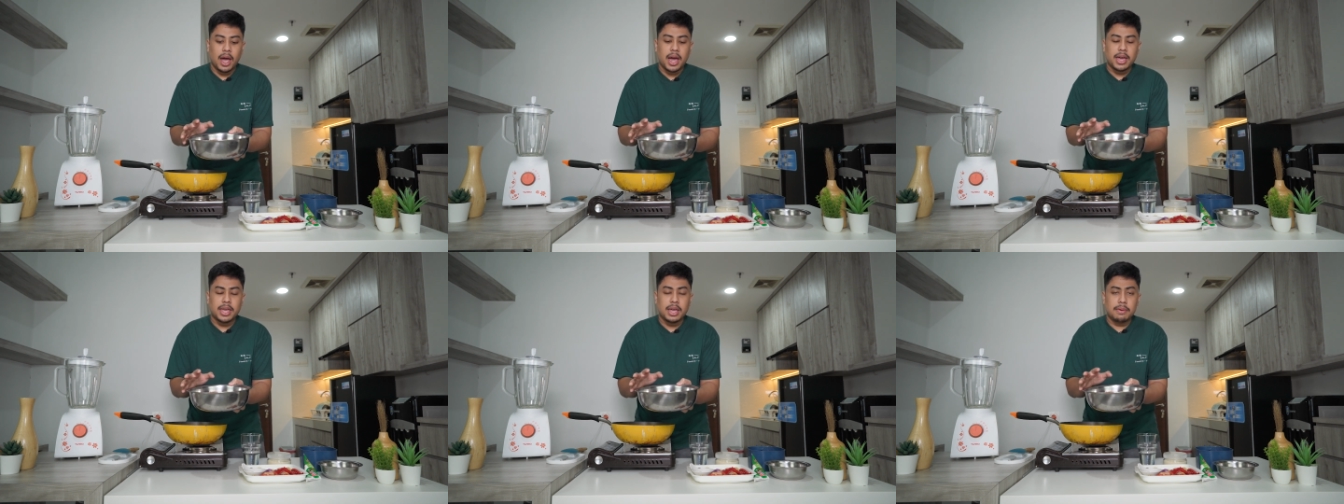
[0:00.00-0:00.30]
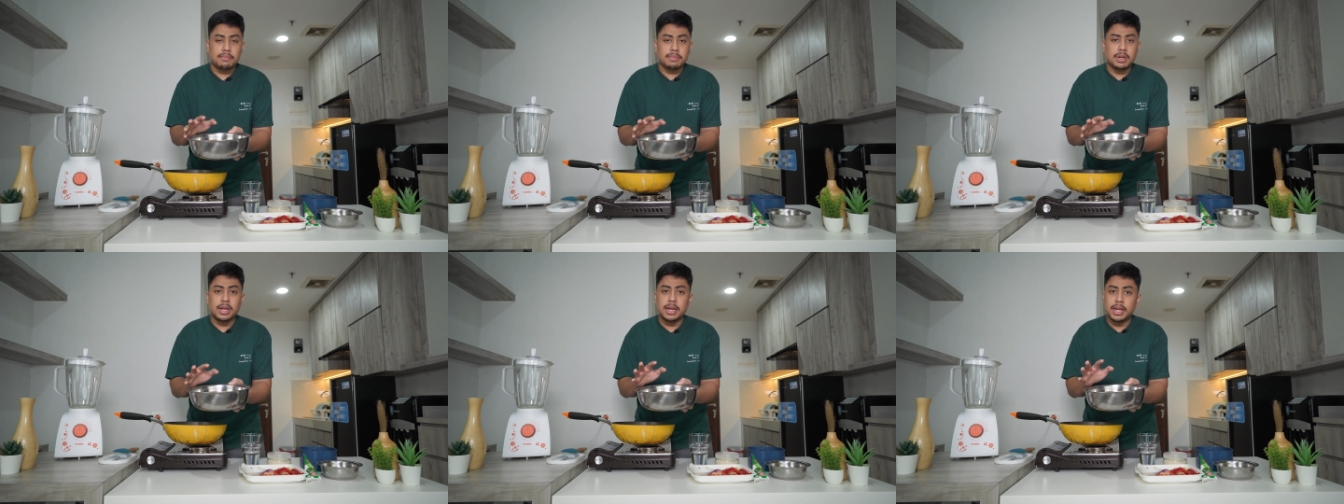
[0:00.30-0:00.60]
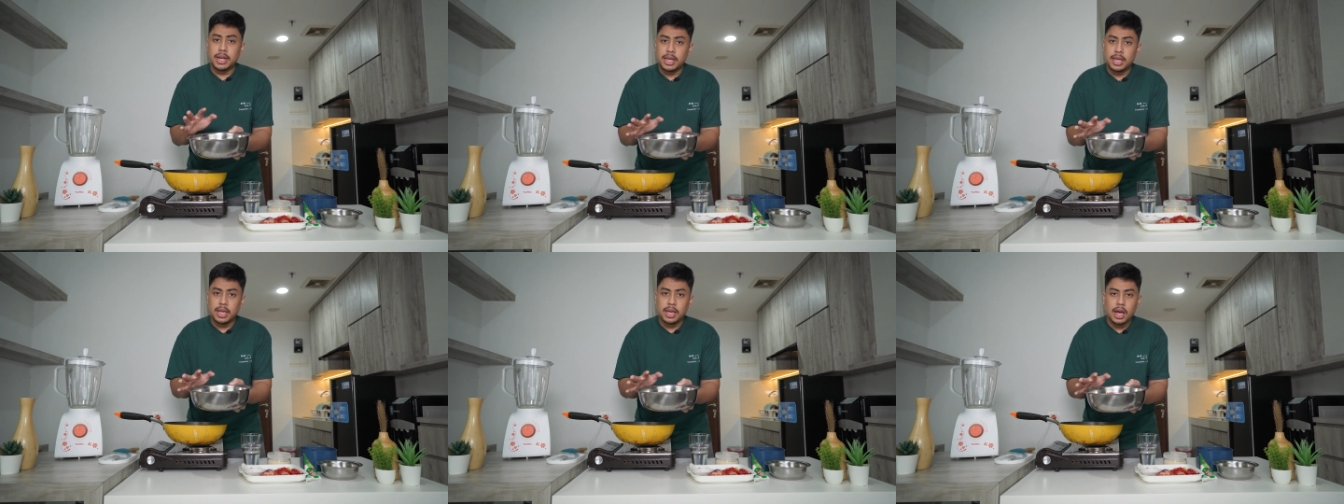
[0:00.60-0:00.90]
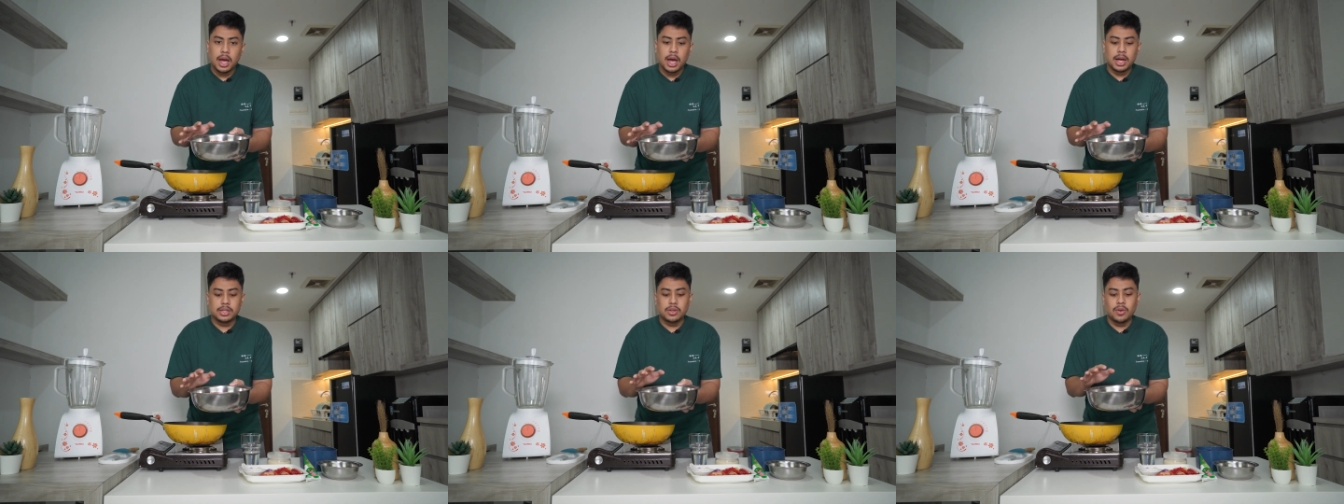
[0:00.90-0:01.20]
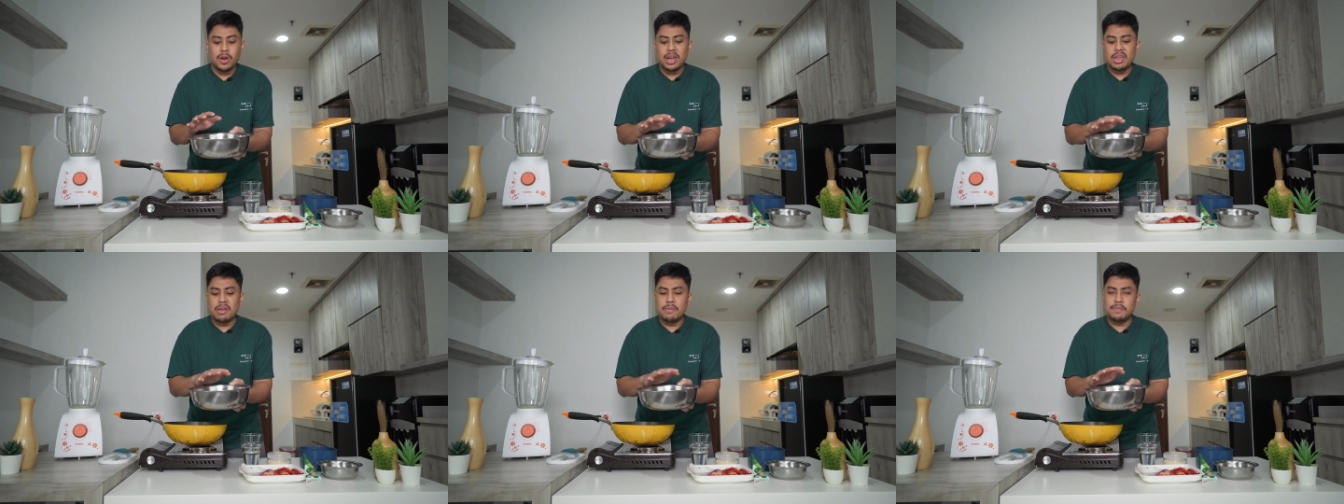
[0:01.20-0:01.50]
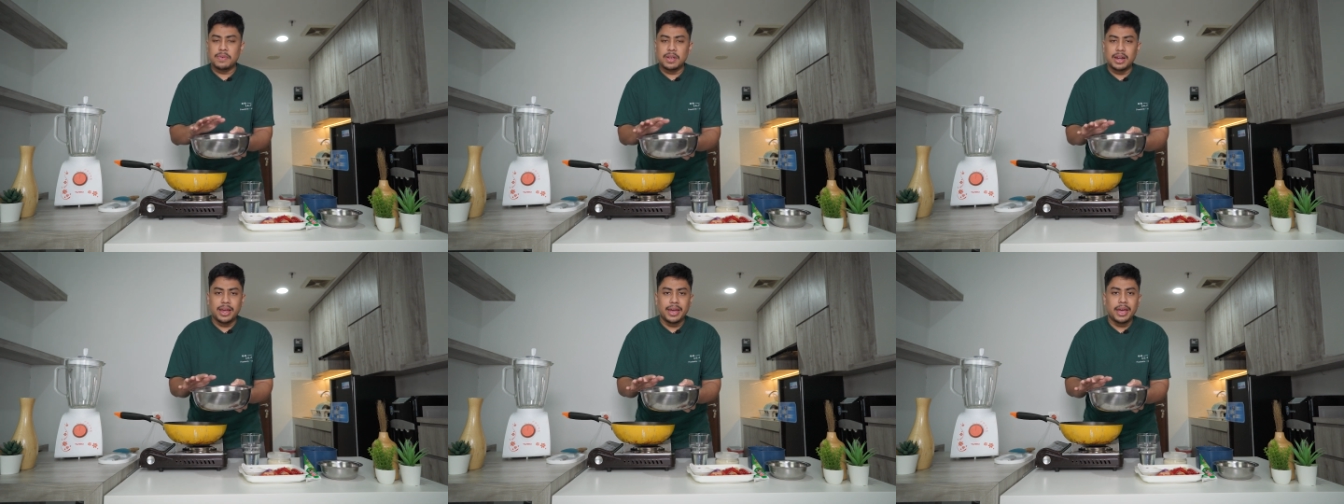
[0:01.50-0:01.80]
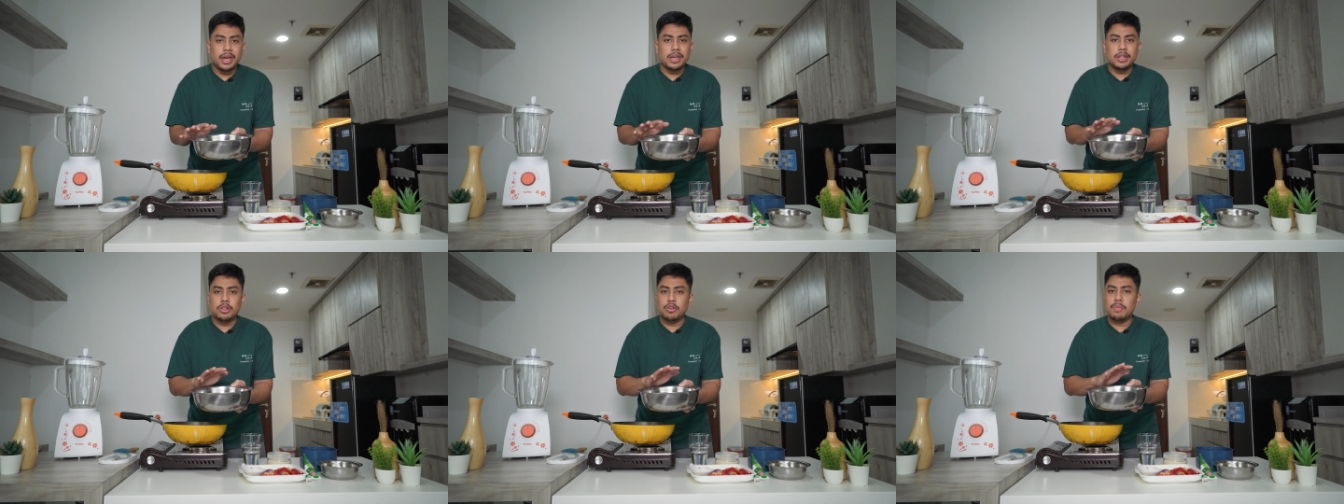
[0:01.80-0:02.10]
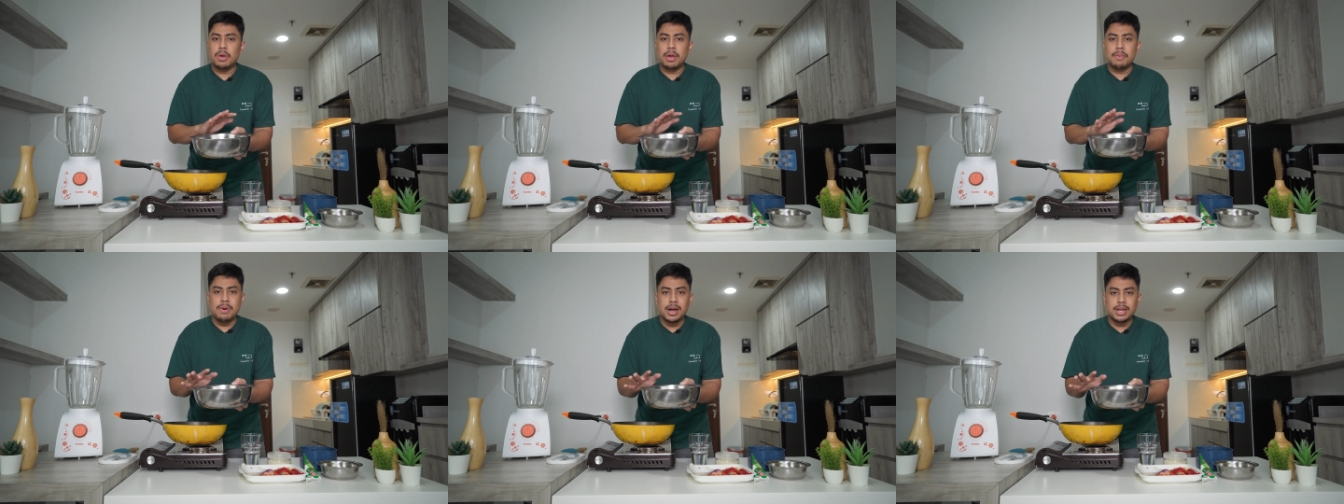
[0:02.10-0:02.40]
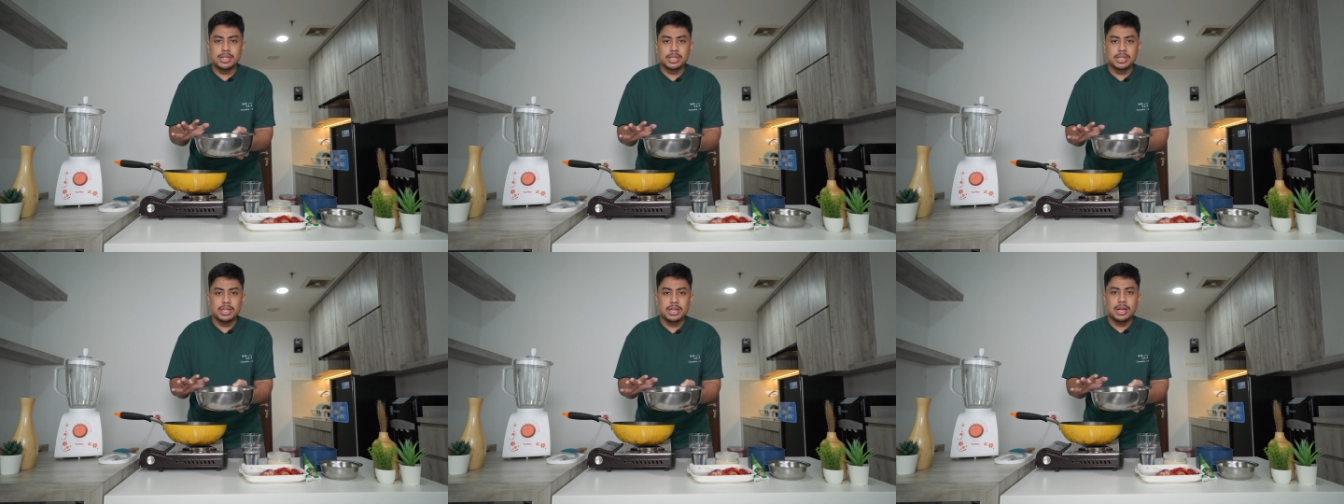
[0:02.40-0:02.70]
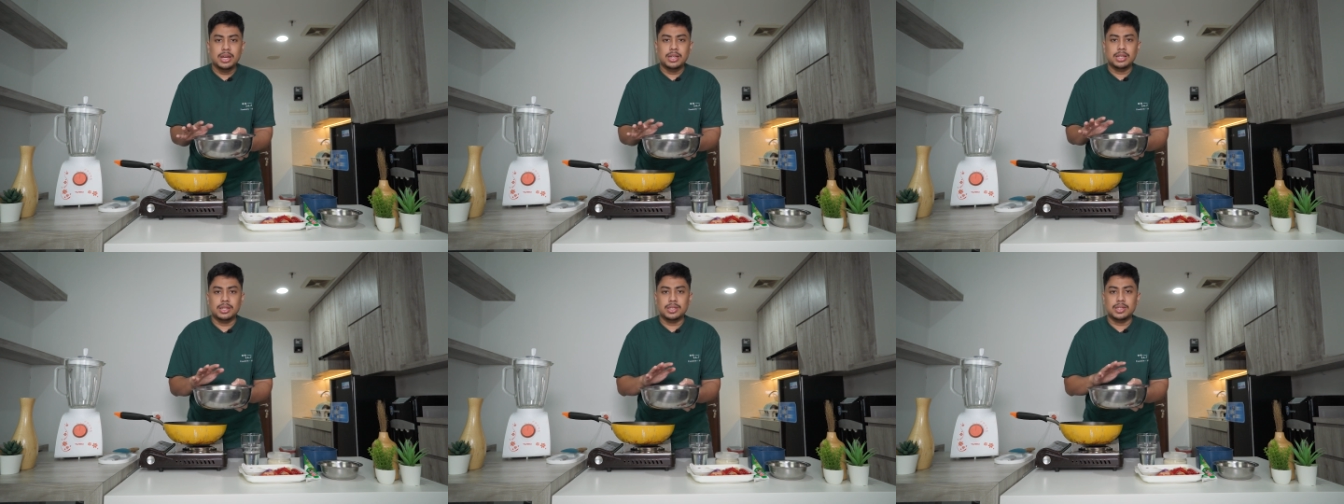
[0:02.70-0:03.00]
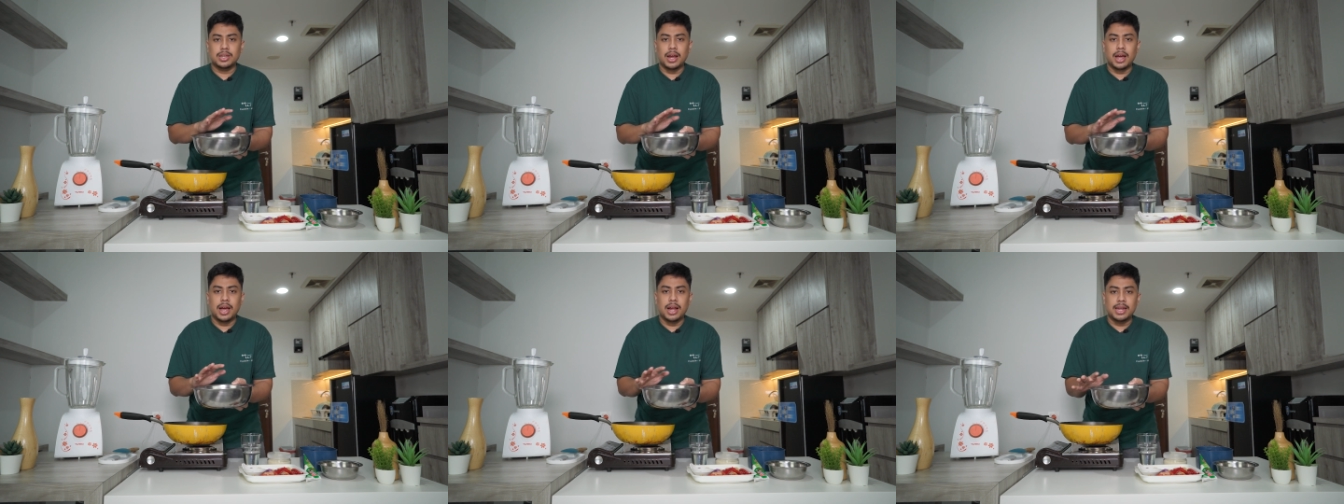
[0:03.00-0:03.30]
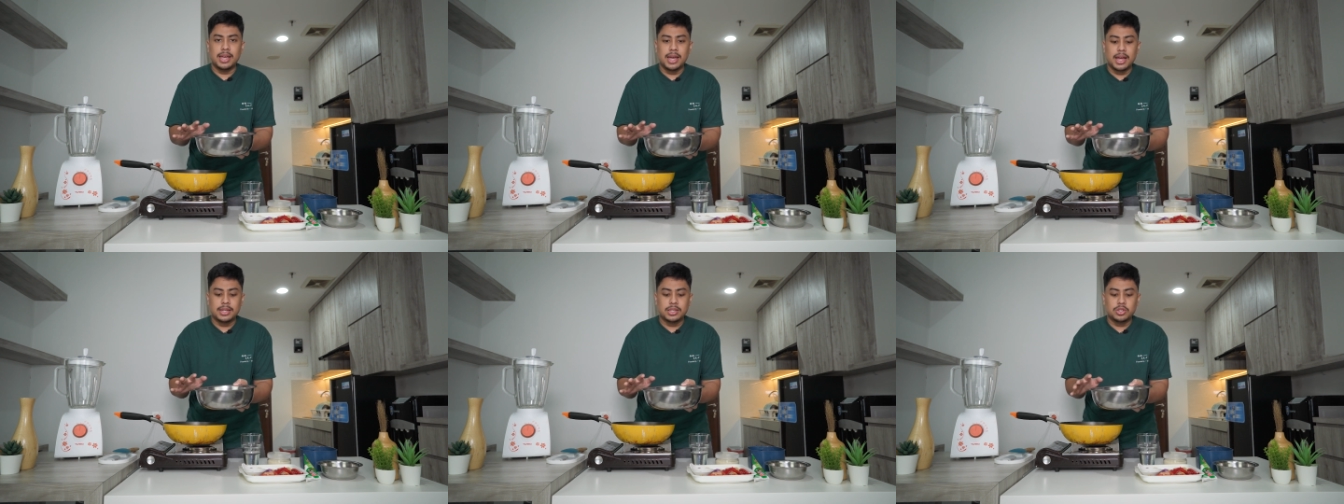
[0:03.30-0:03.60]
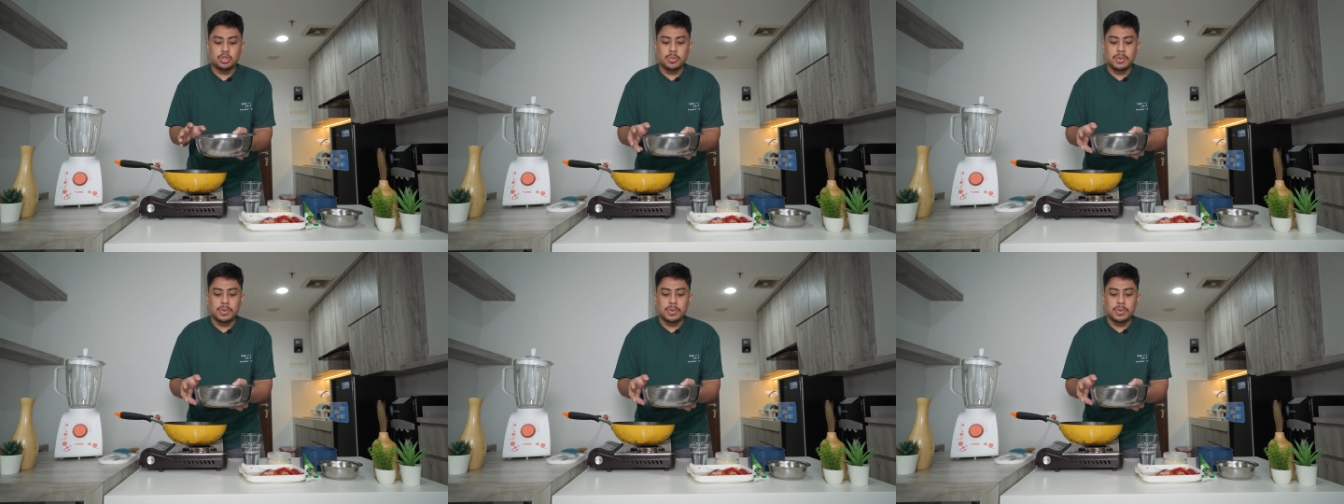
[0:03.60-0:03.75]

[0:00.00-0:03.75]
ayam negeri atau ayam file itu bebas, terserah kalian.